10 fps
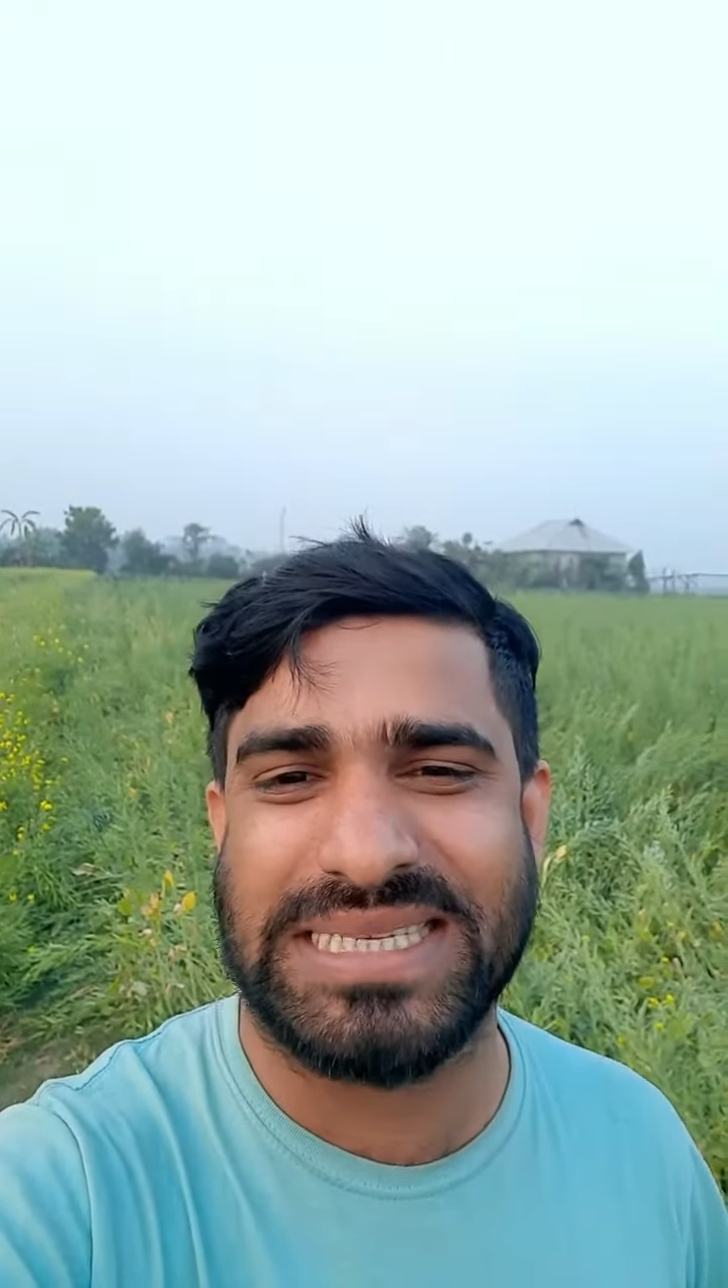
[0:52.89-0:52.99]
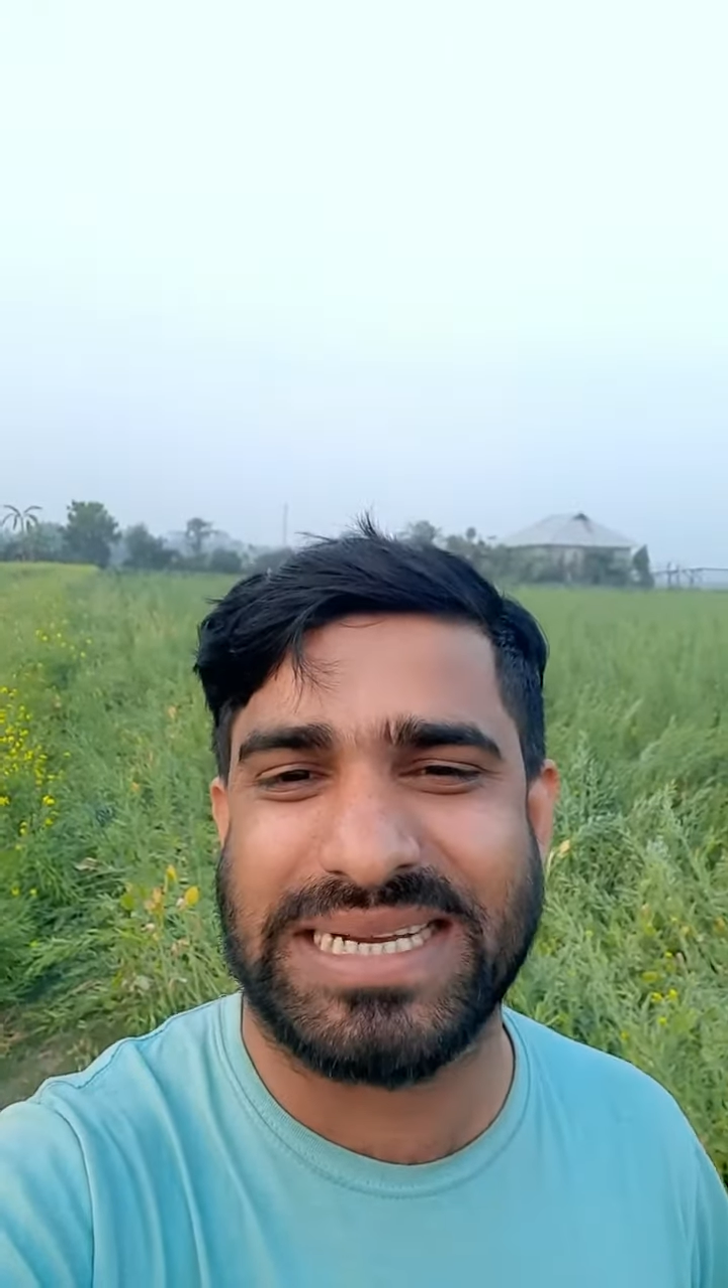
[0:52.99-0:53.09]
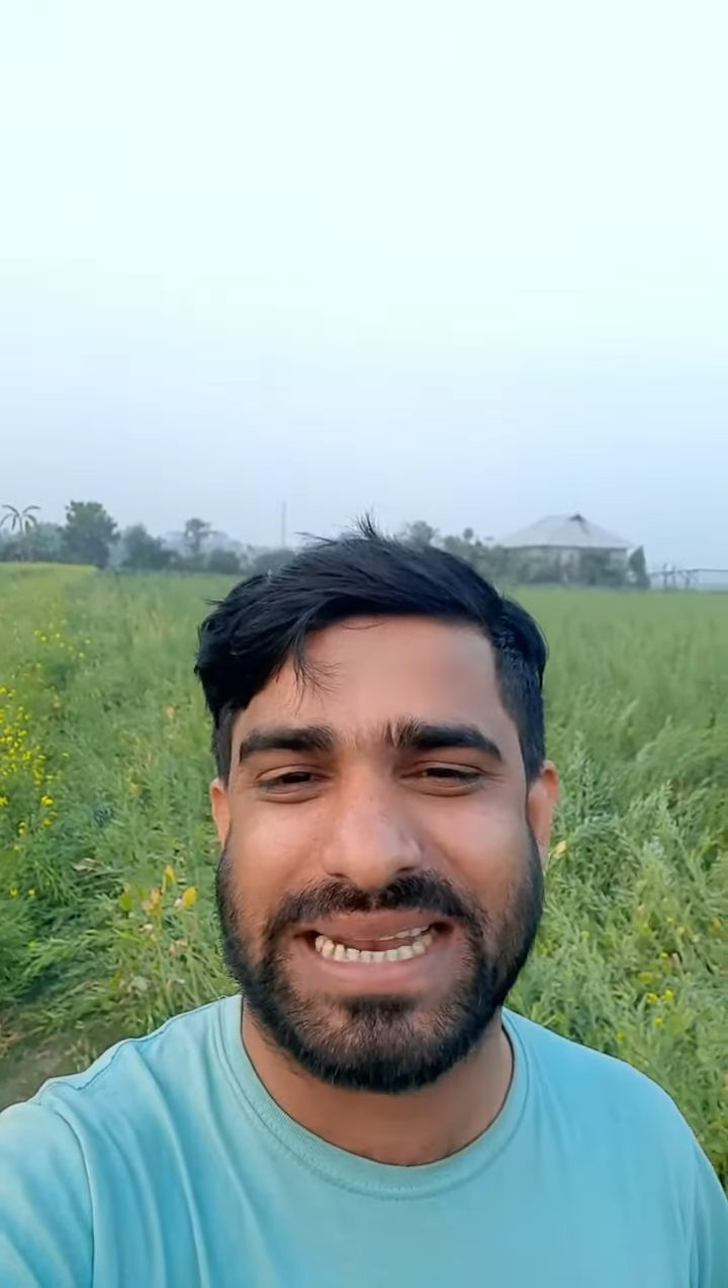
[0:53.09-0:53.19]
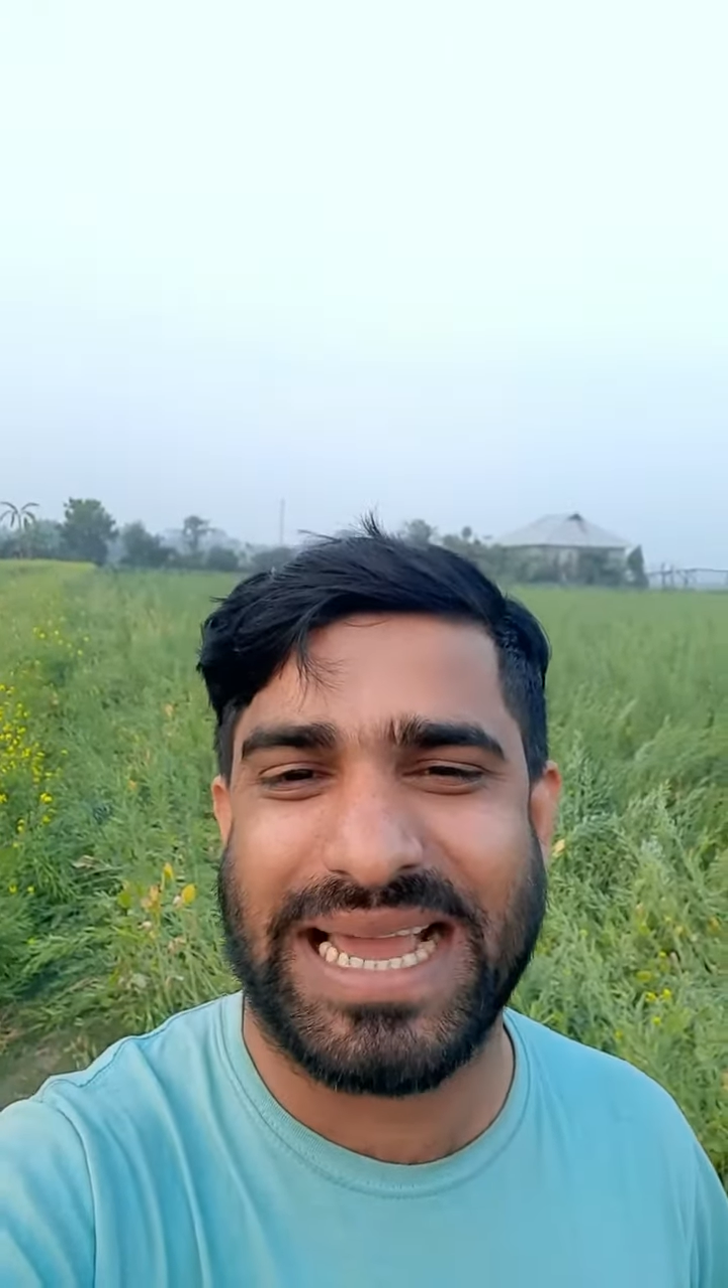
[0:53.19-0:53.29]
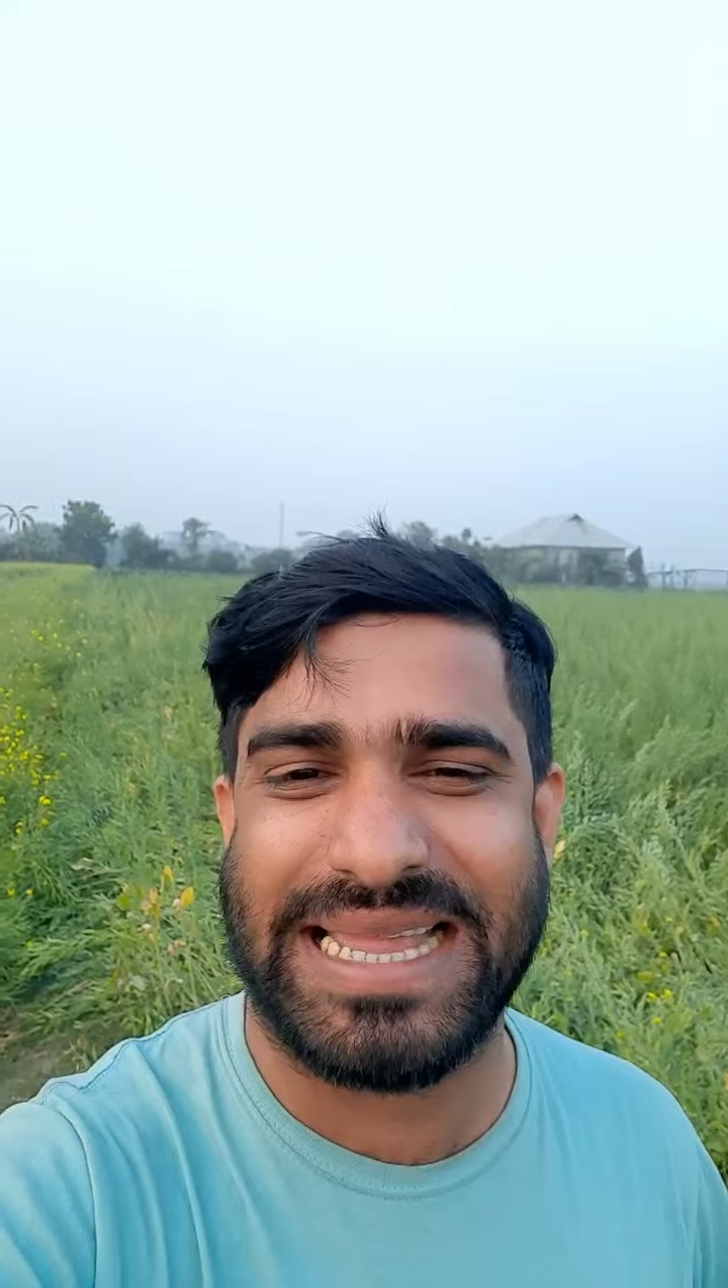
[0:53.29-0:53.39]

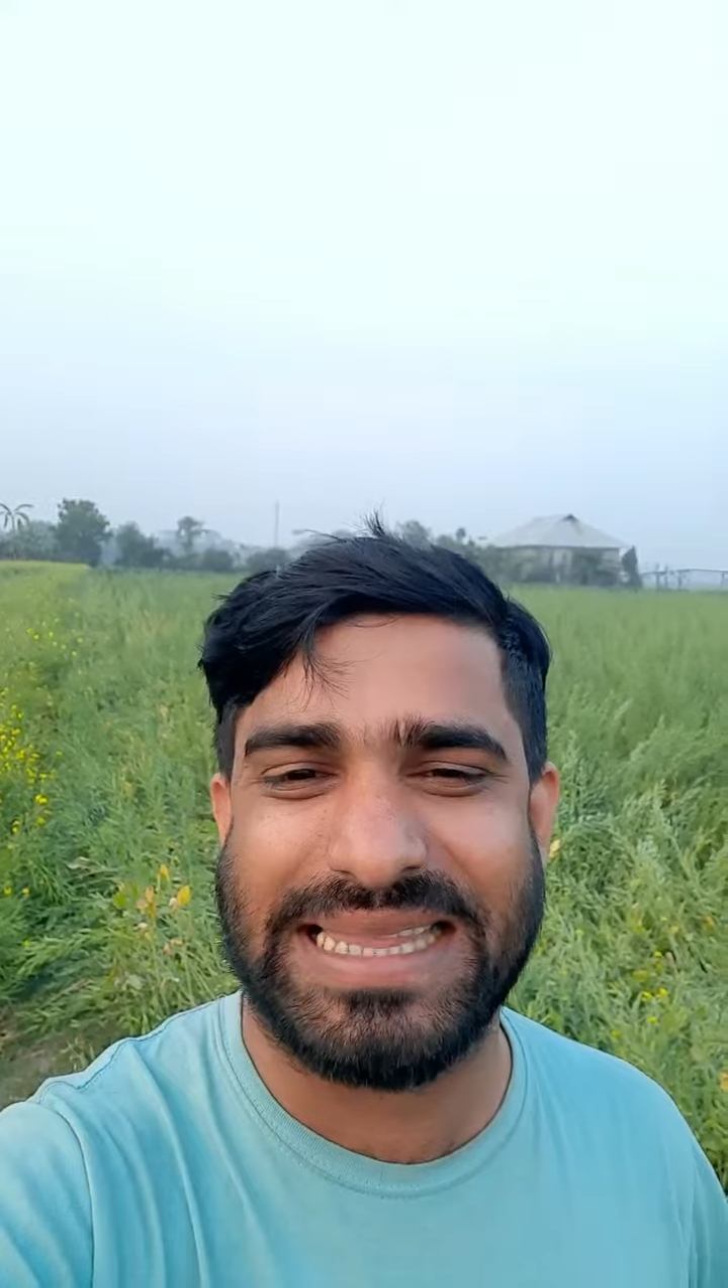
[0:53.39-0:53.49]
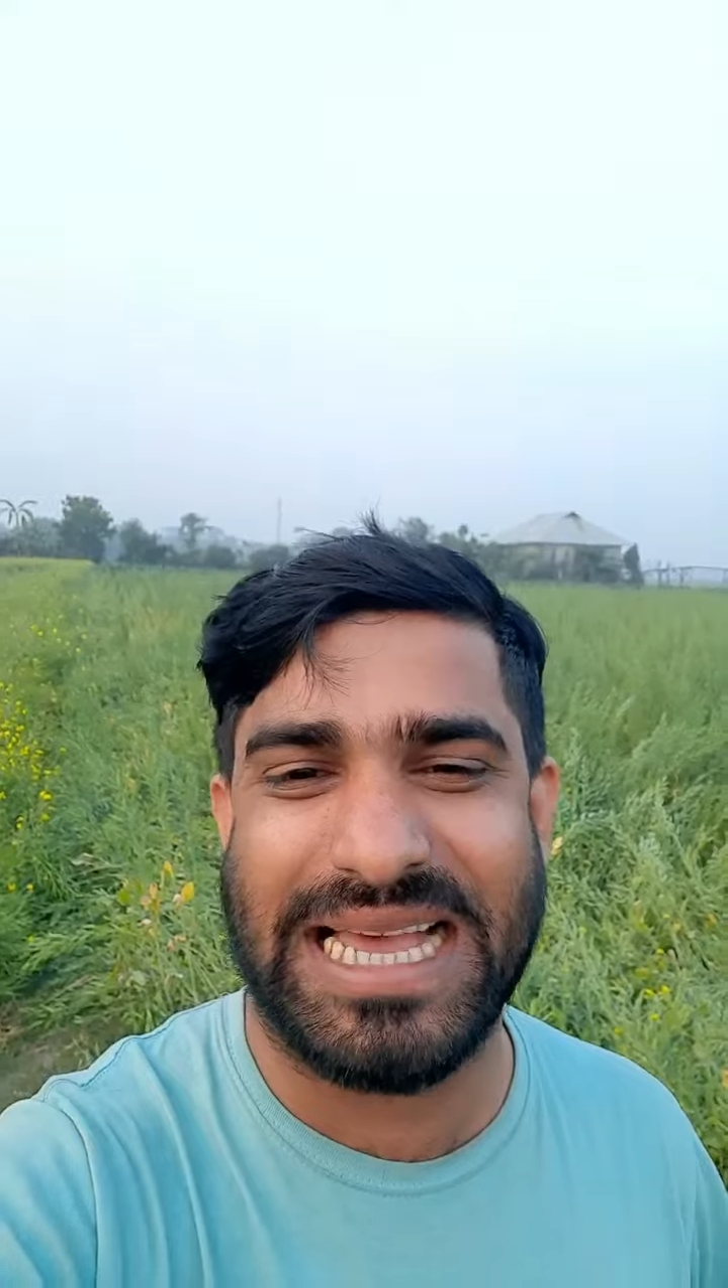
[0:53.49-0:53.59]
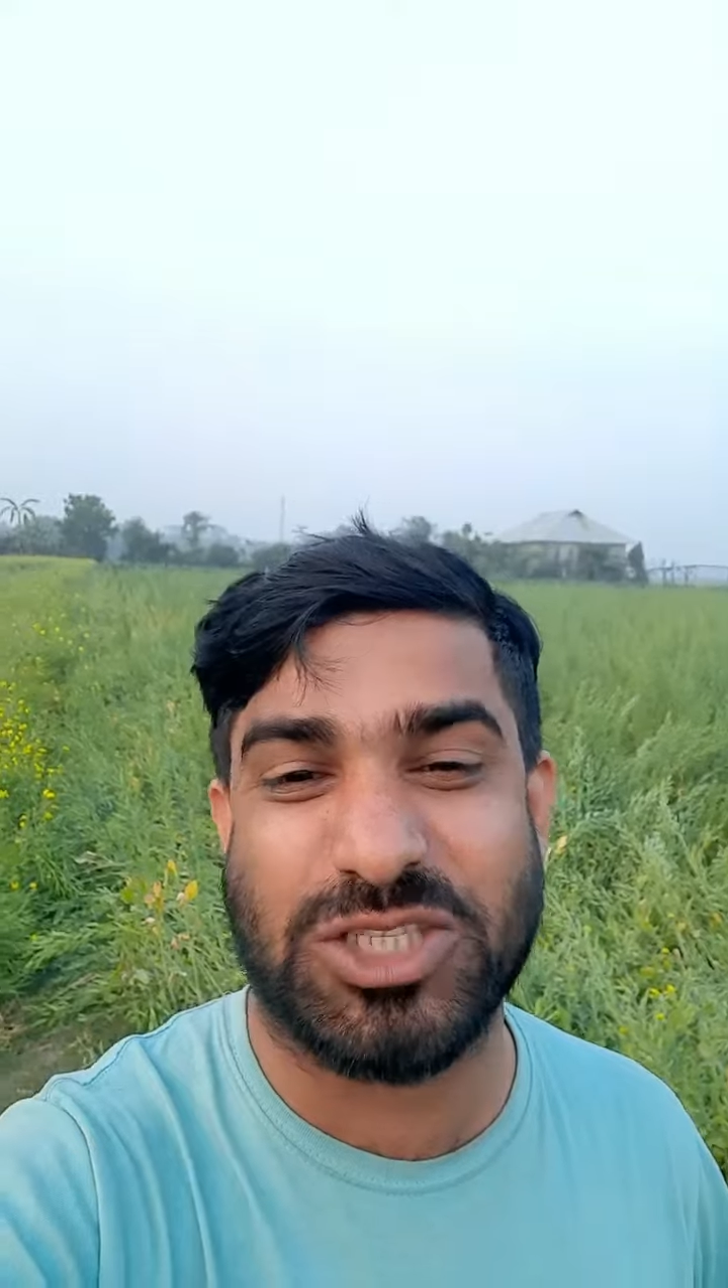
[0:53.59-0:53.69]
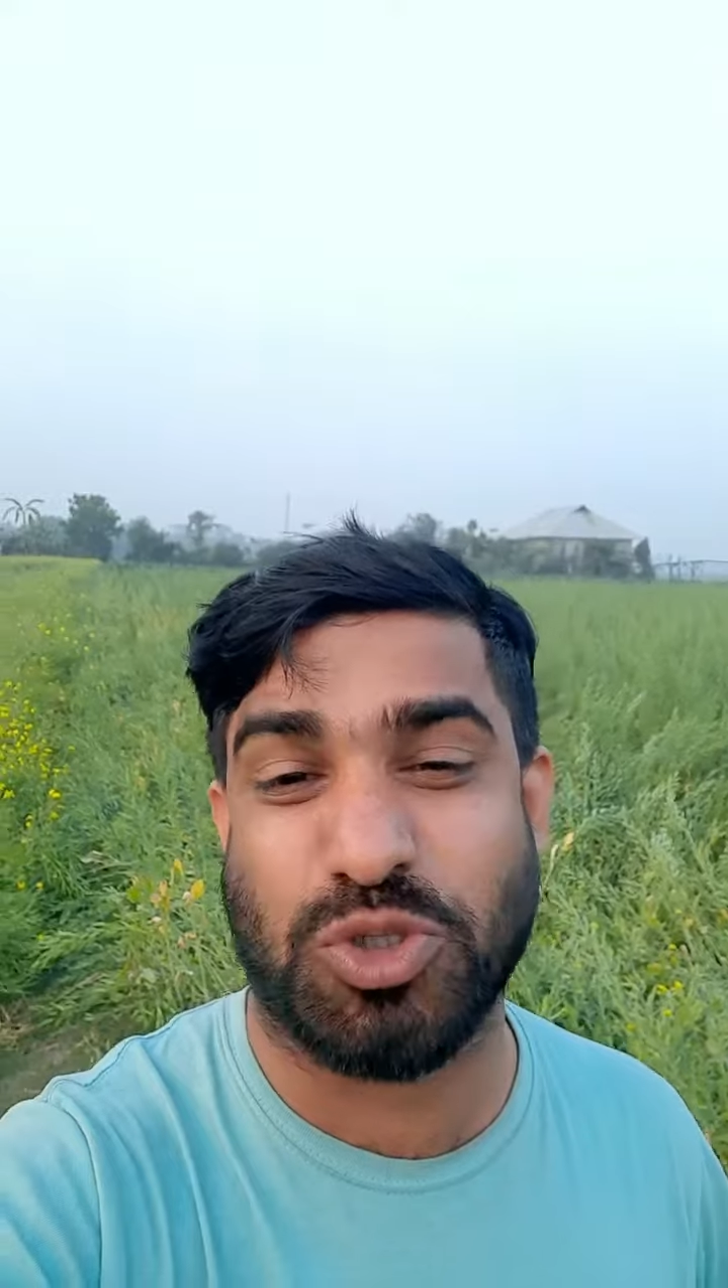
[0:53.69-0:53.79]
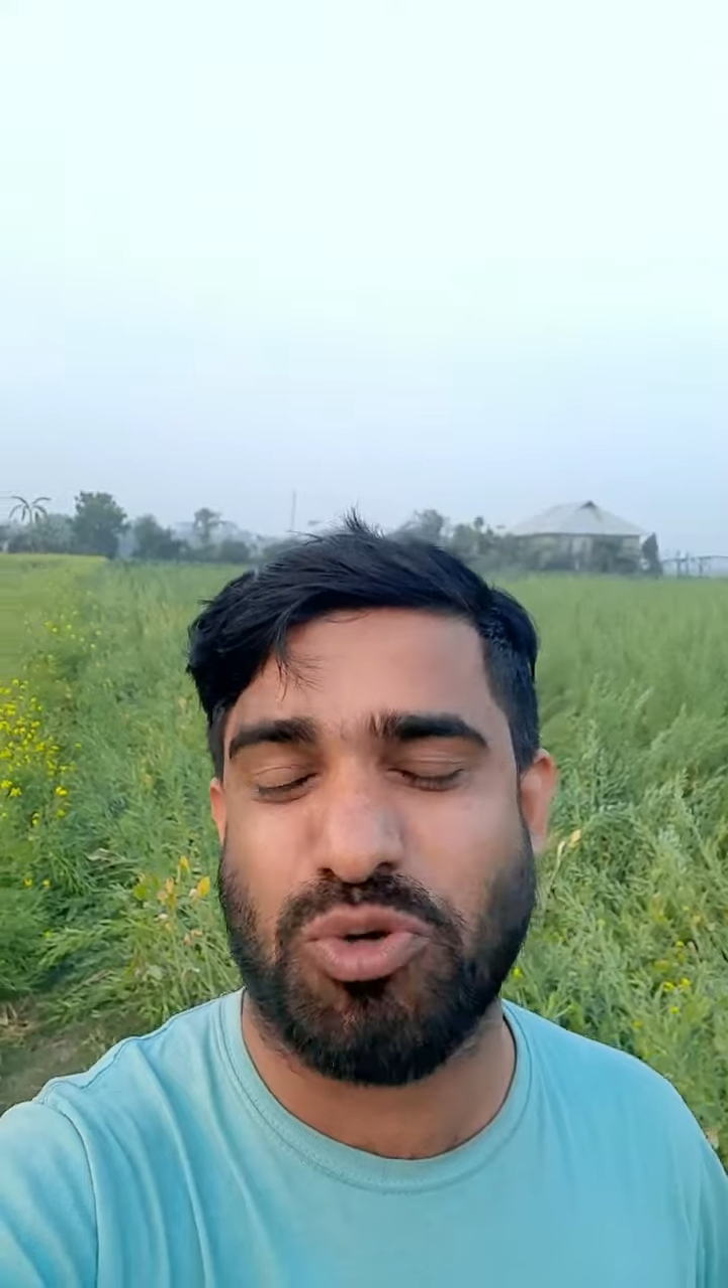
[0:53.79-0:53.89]
হাজার টাকা দিয়া